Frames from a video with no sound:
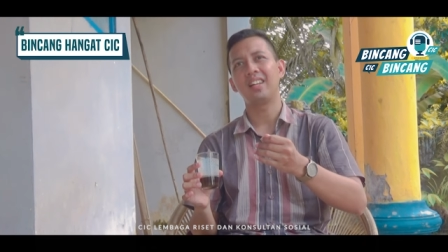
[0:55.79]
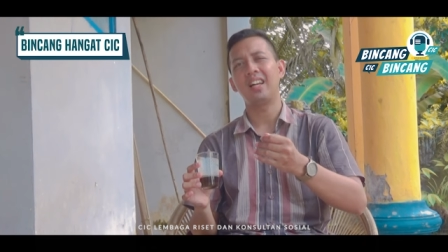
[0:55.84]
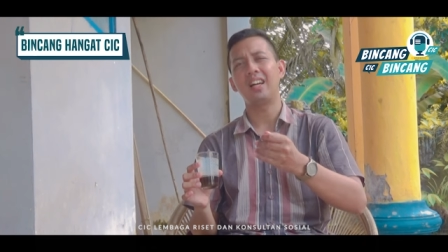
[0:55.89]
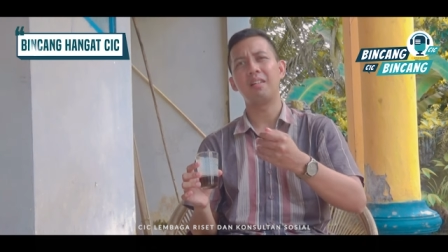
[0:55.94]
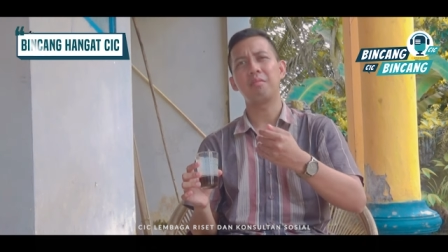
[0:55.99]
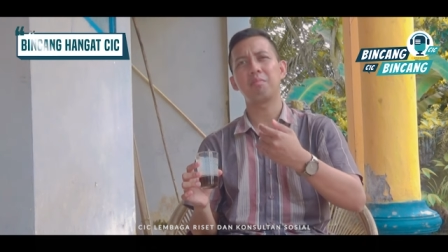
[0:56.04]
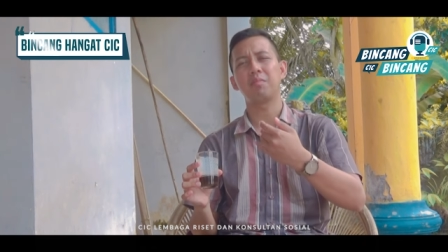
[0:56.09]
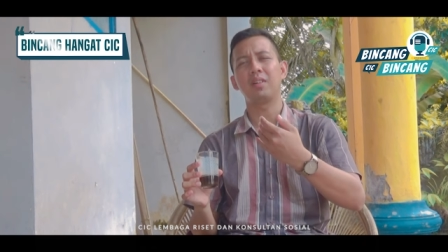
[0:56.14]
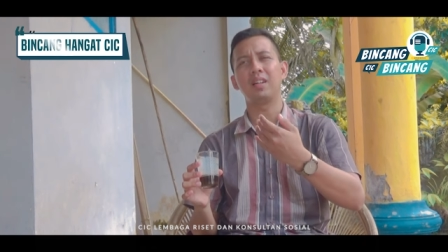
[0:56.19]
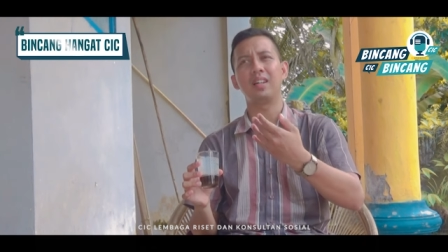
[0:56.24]

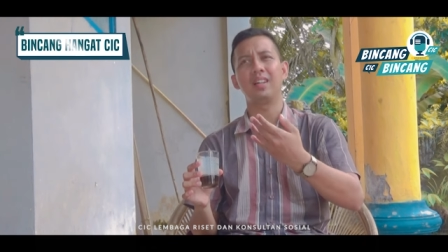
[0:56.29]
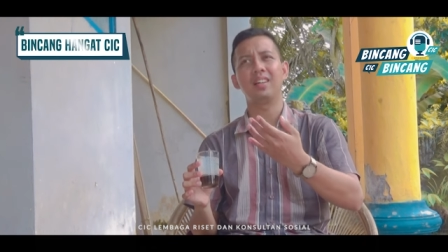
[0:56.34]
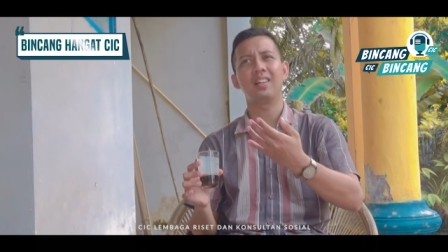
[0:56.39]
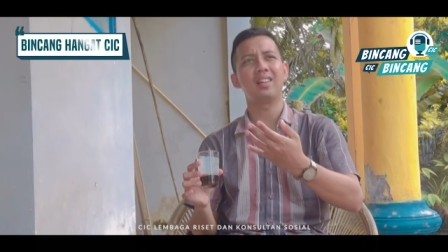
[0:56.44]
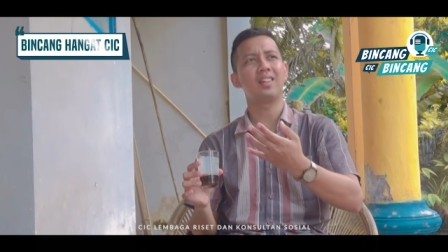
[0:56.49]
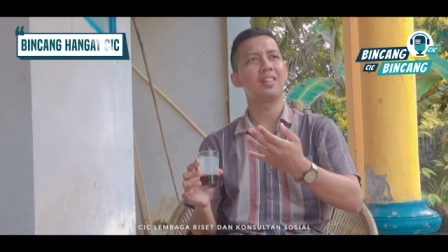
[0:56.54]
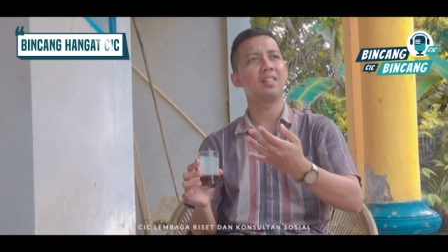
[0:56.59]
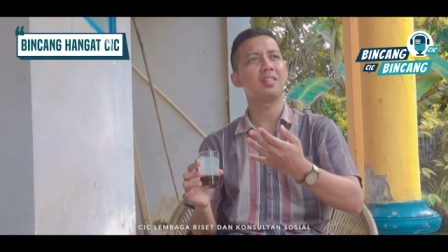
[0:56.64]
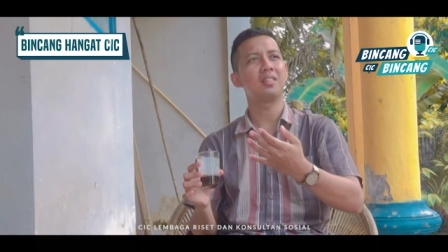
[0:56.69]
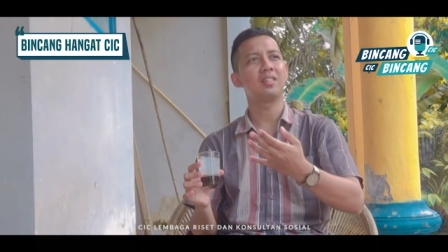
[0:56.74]
apa
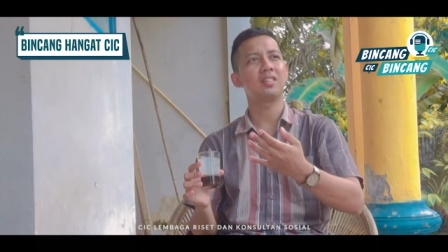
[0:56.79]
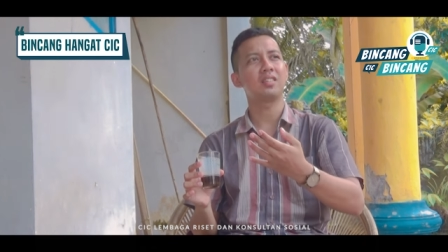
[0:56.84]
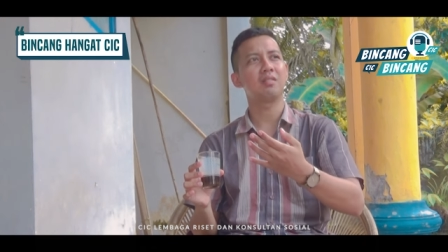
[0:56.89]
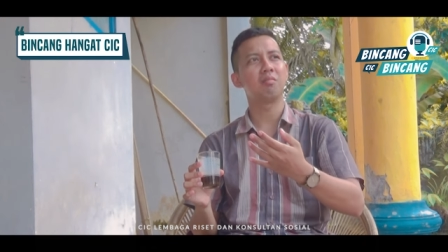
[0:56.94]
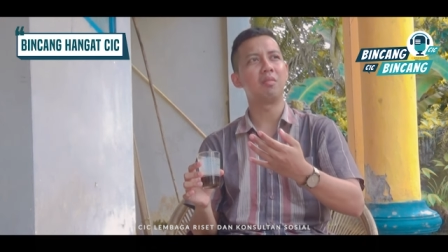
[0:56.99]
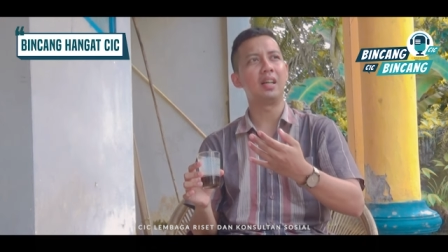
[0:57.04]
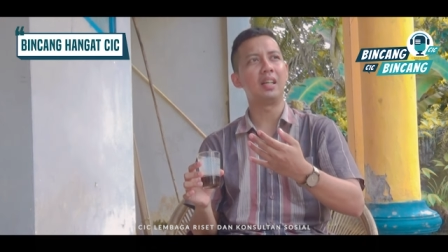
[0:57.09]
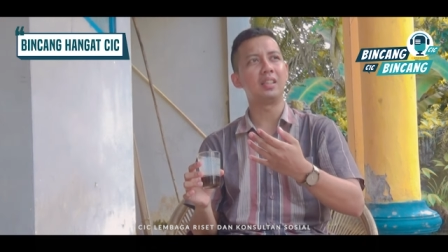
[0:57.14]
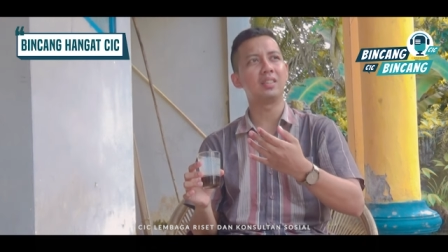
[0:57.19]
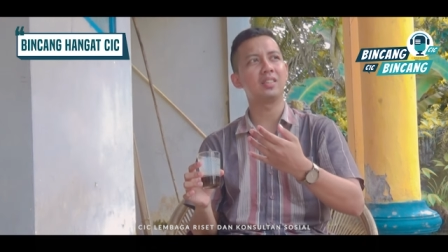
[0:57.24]
ya
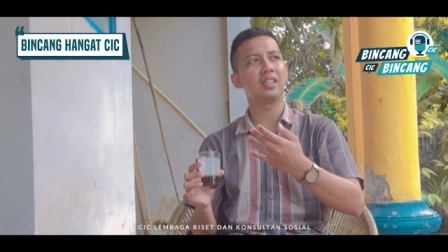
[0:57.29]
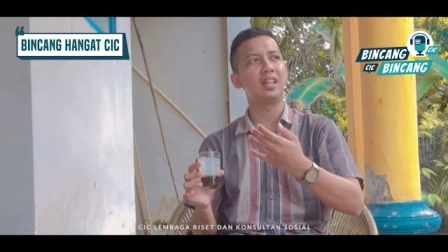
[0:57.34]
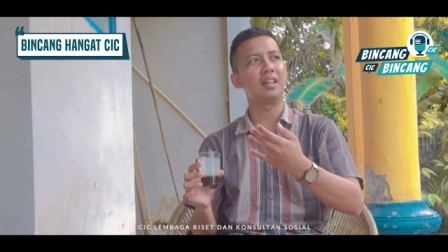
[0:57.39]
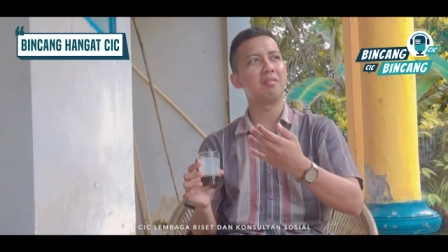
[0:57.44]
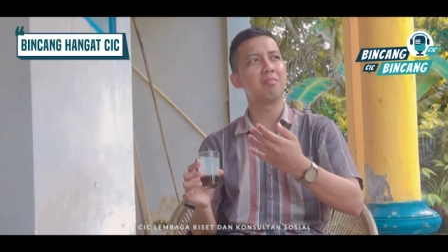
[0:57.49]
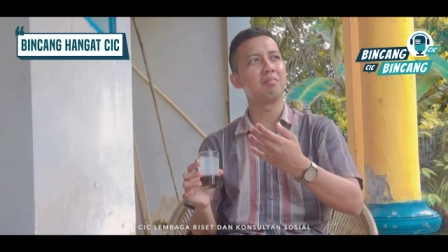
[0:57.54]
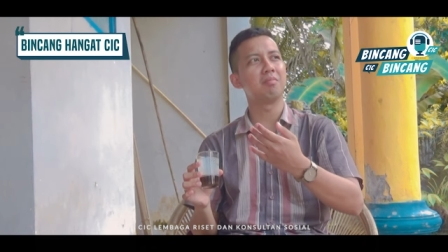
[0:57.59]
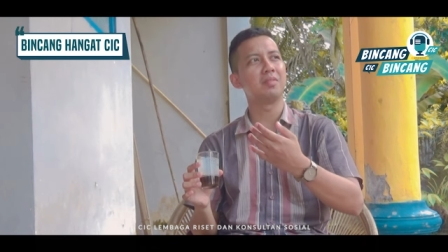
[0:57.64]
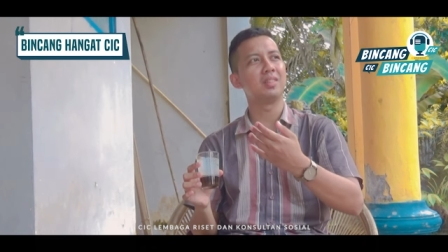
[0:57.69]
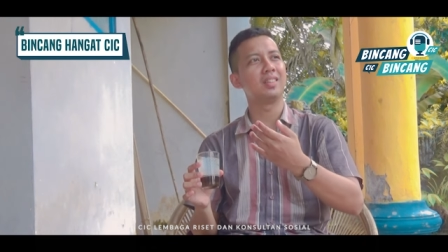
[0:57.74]

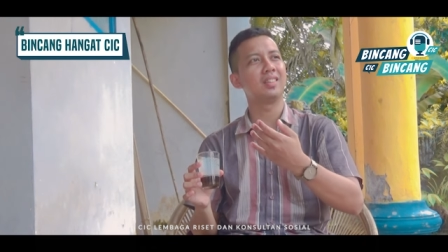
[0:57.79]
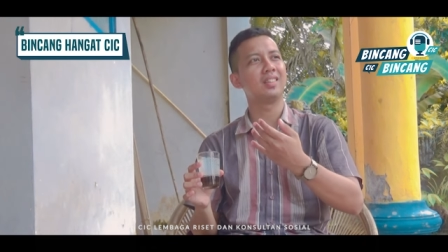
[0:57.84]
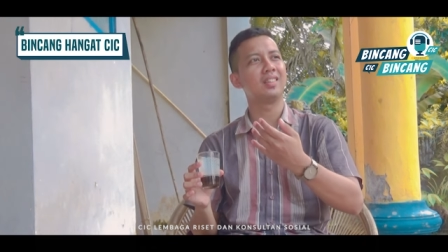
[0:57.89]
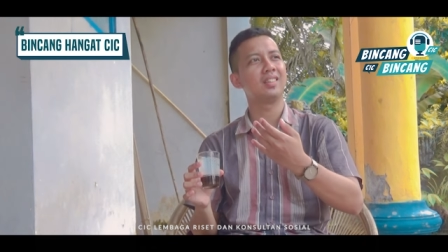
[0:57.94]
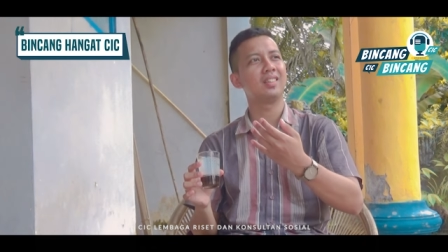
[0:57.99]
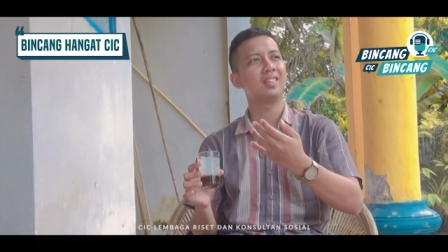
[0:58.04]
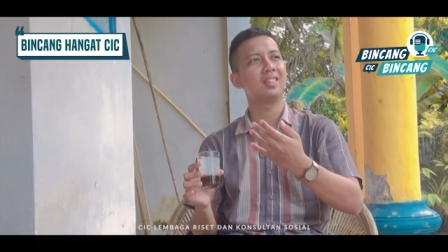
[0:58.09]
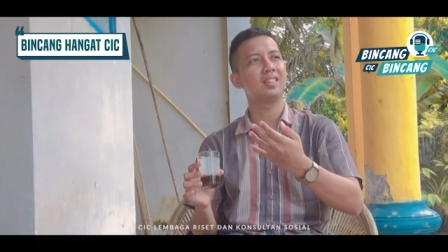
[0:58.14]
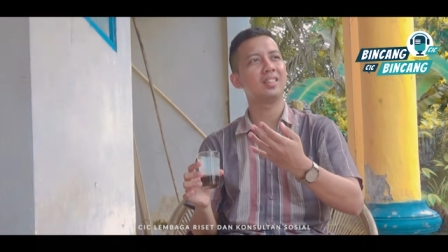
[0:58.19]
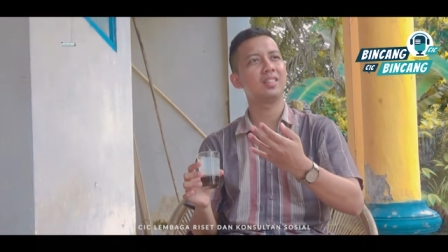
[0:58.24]
semacam
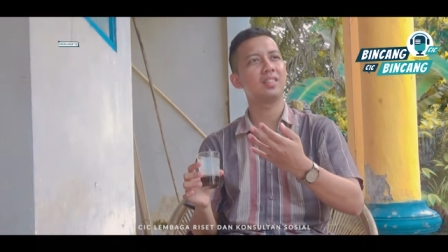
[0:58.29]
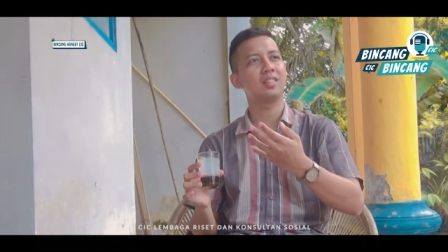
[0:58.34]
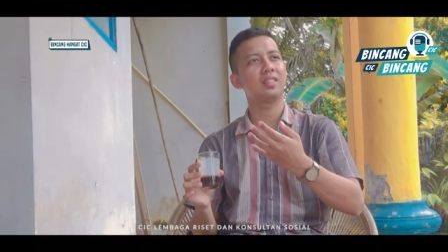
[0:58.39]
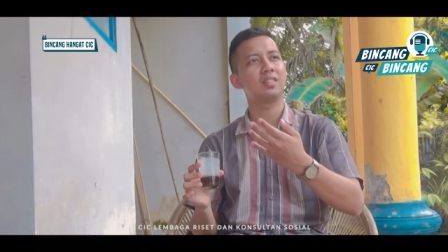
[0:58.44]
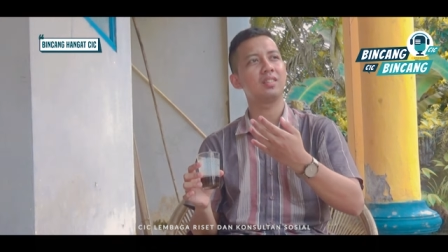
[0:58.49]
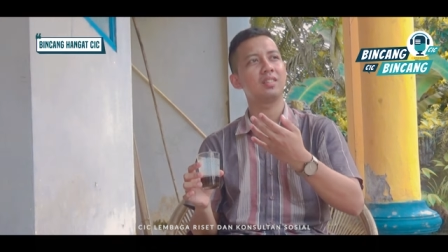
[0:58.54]
uh,